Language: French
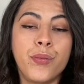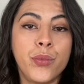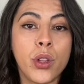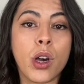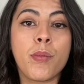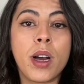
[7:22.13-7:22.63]

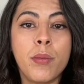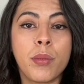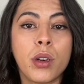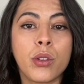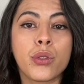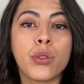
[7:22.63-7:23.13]

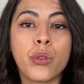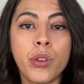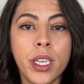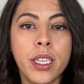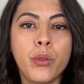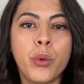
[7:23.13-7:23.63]
Normalement, ce
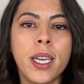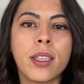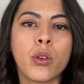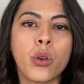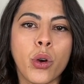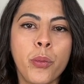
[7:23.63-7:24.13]
colis doit être
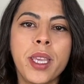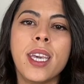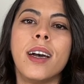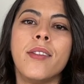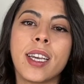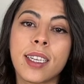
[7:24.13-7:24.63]
remis
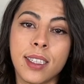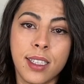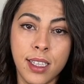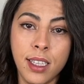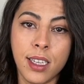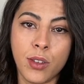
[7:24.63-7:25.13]
avec
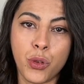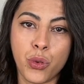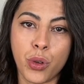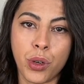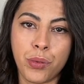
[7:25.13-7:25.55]
signature